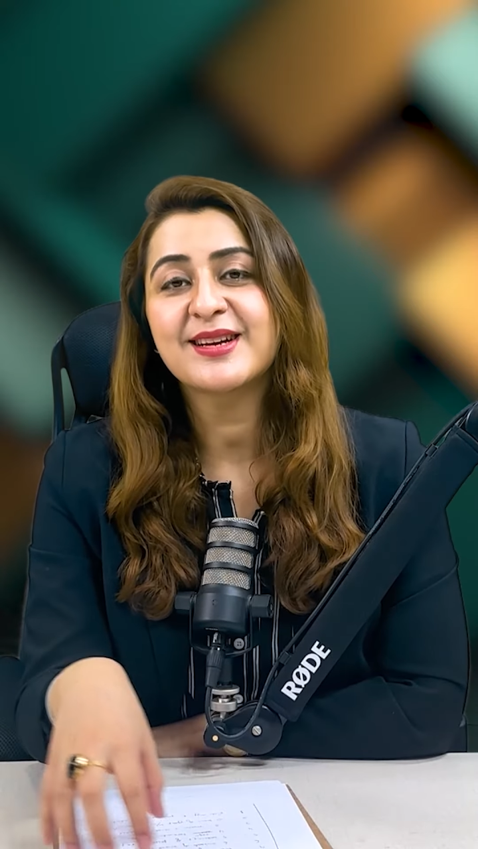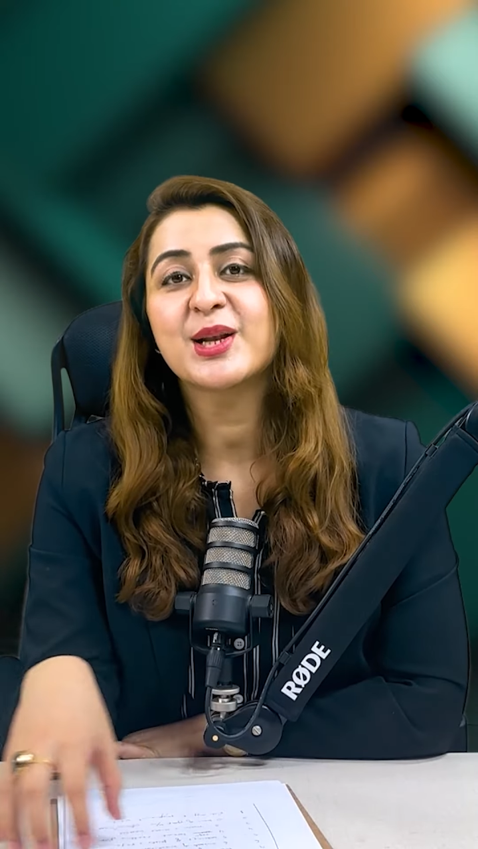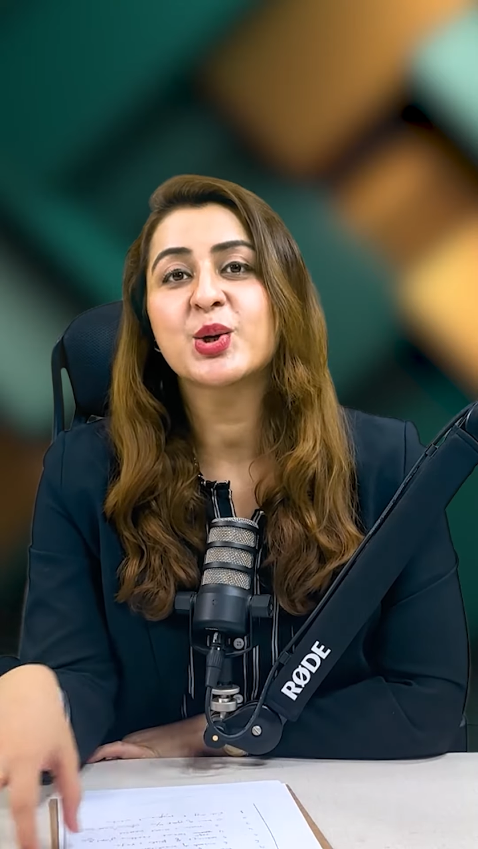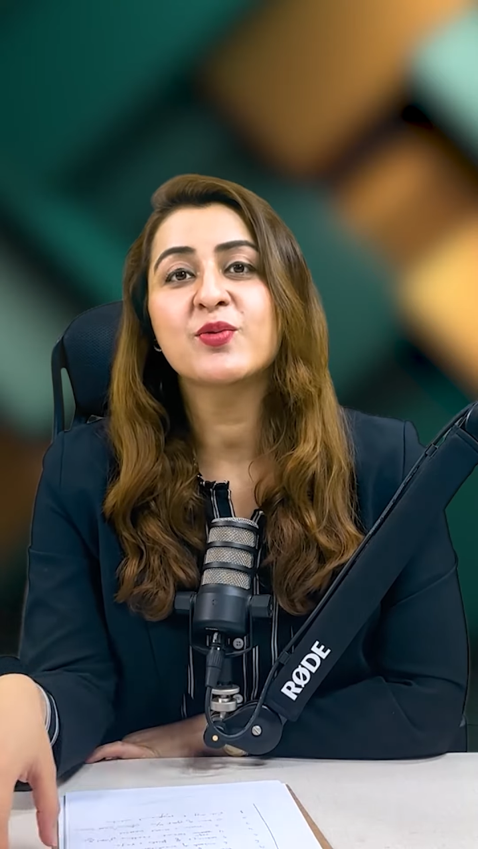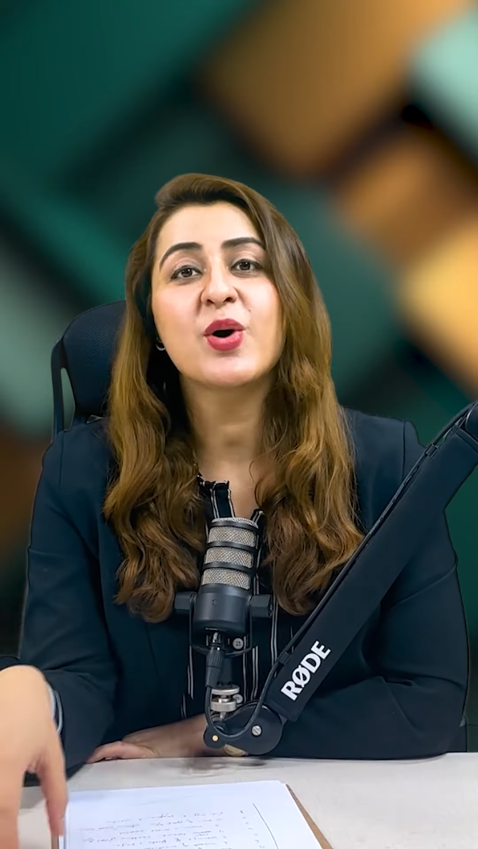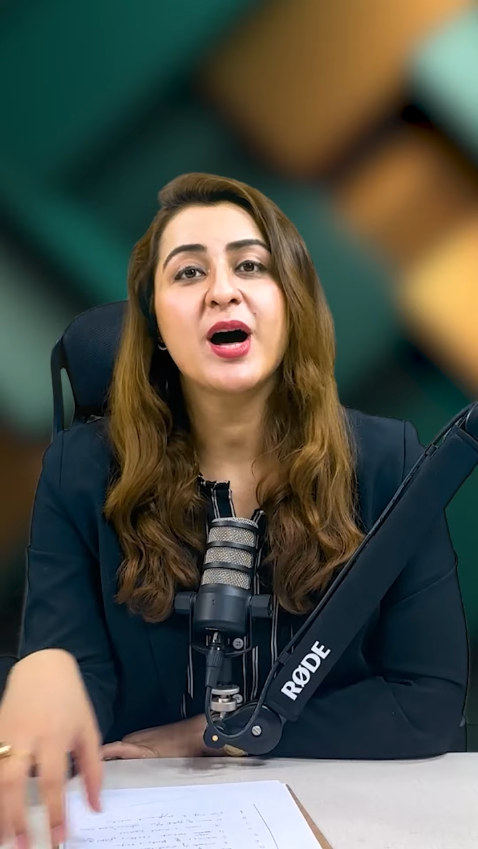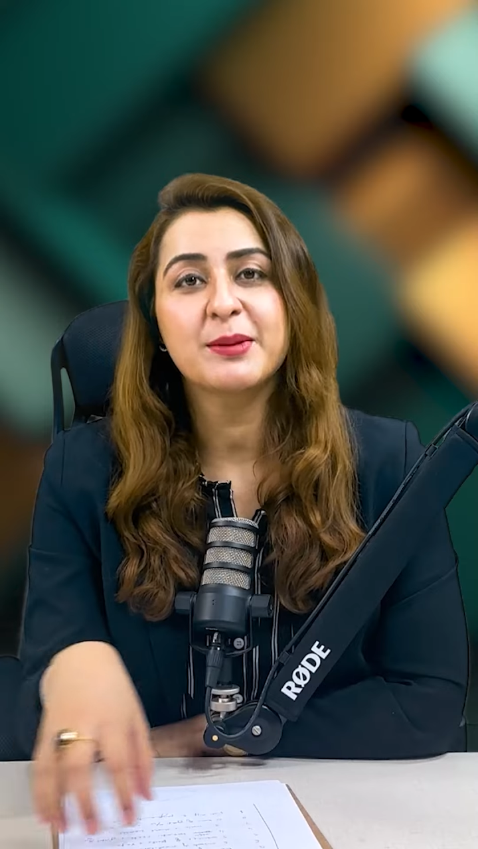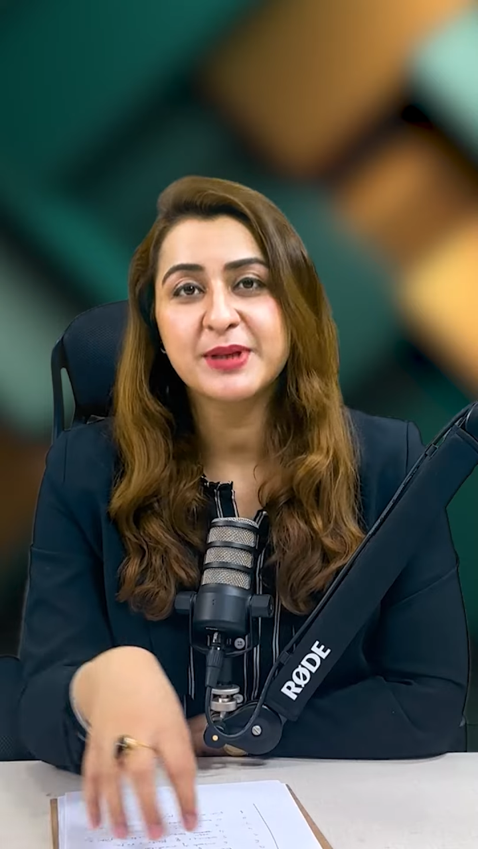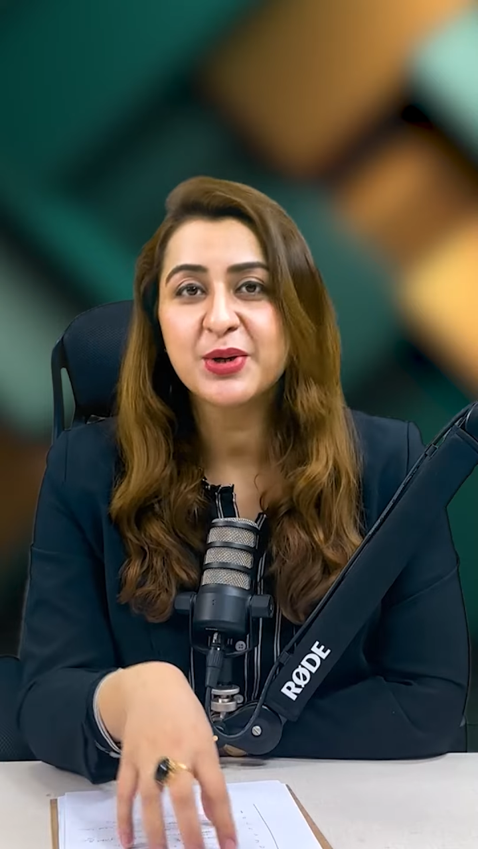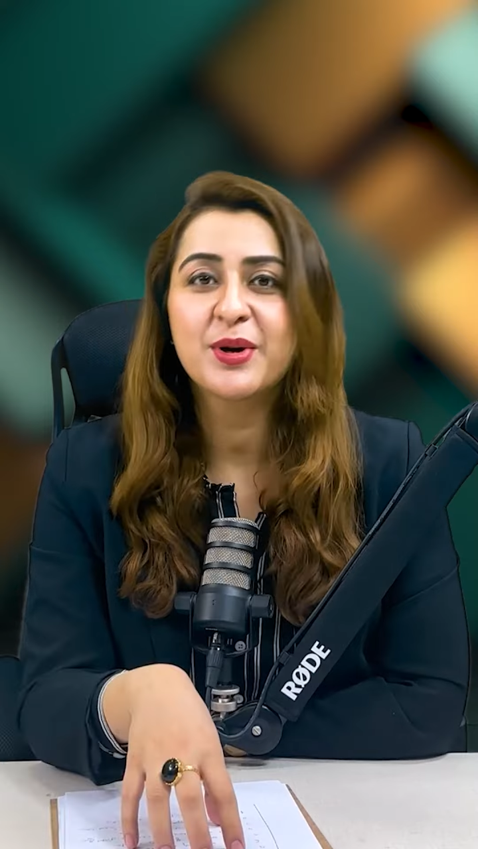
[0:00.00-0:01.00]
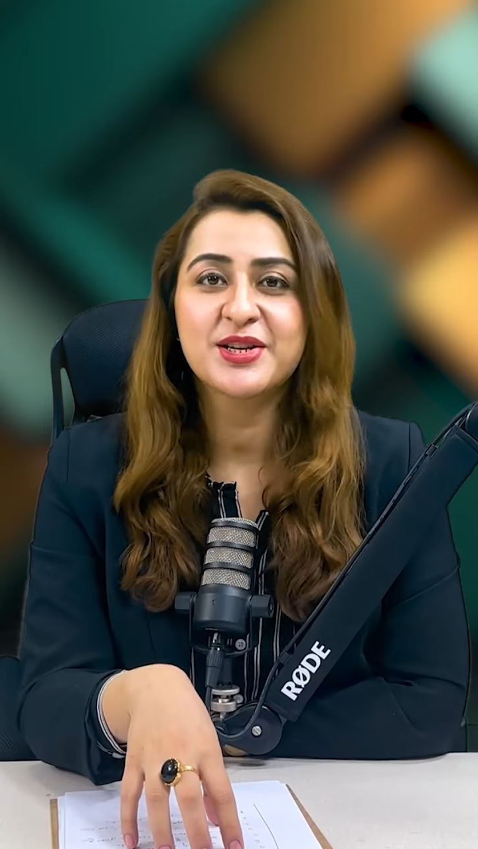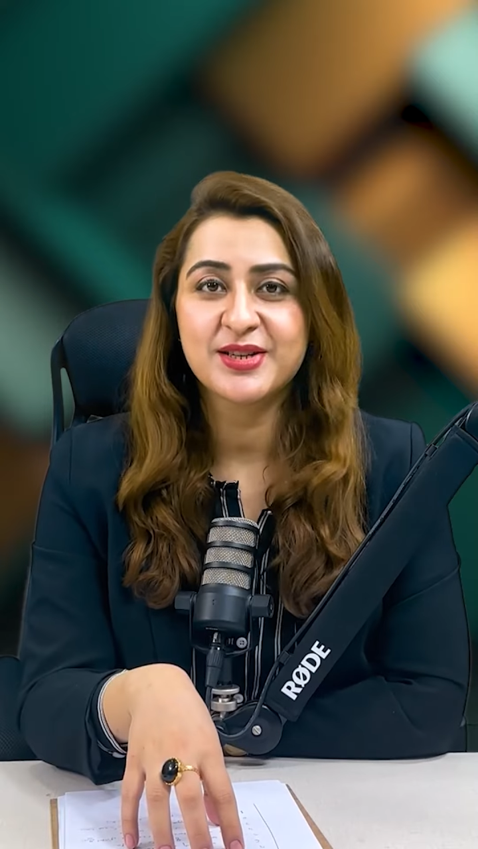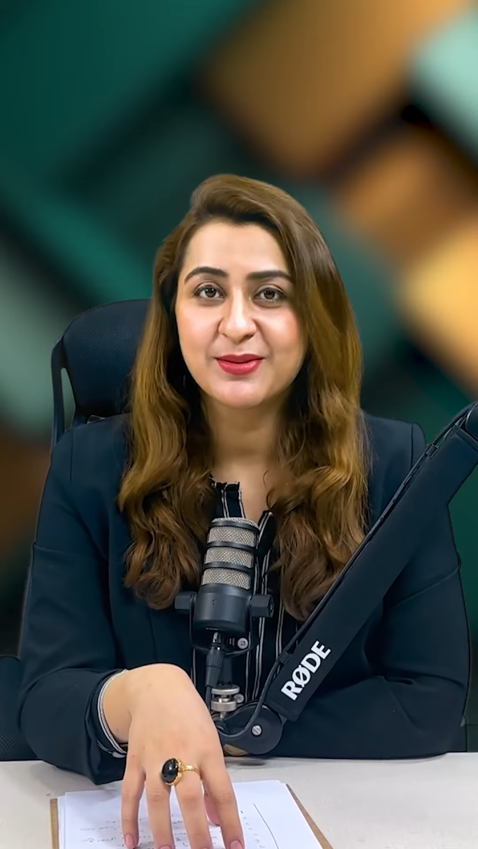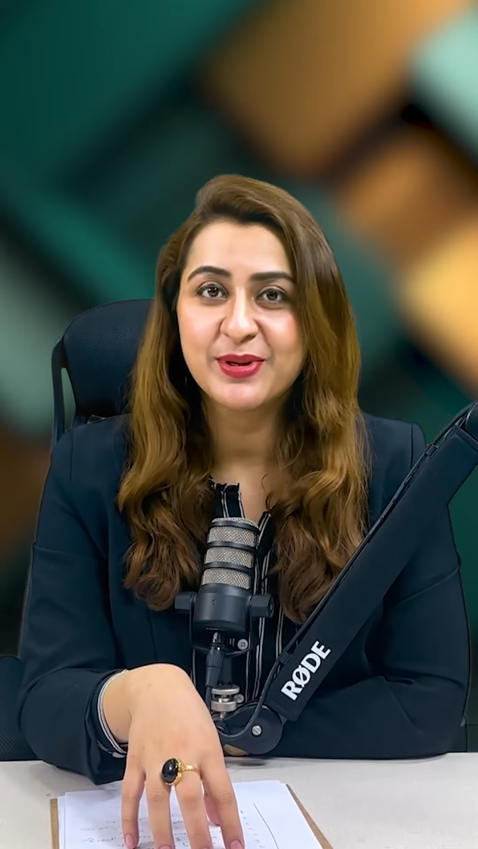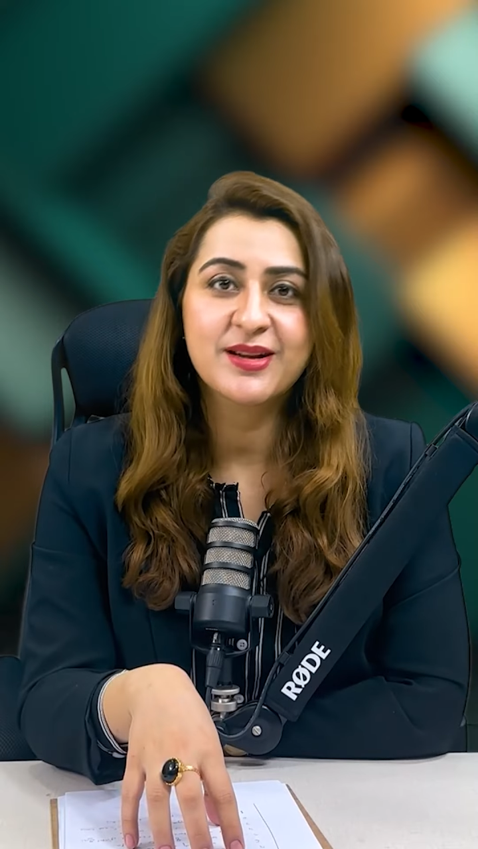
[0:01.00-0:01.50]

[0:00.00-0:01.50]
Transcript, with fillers: कल को वो आपकी ख्वाहिशात